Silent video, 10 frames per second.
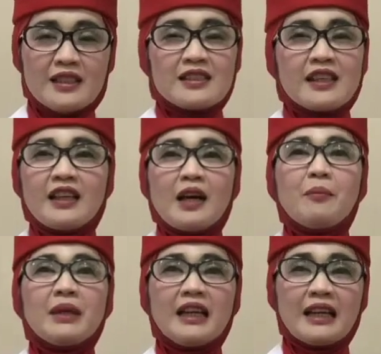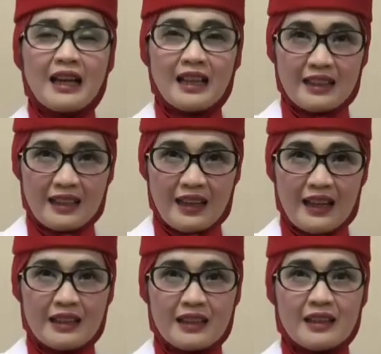sehingga
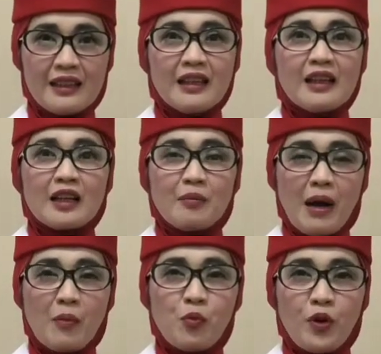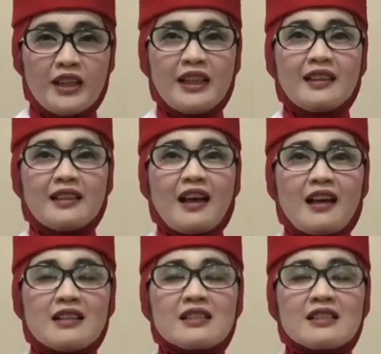meningkatkan kemampuan kita.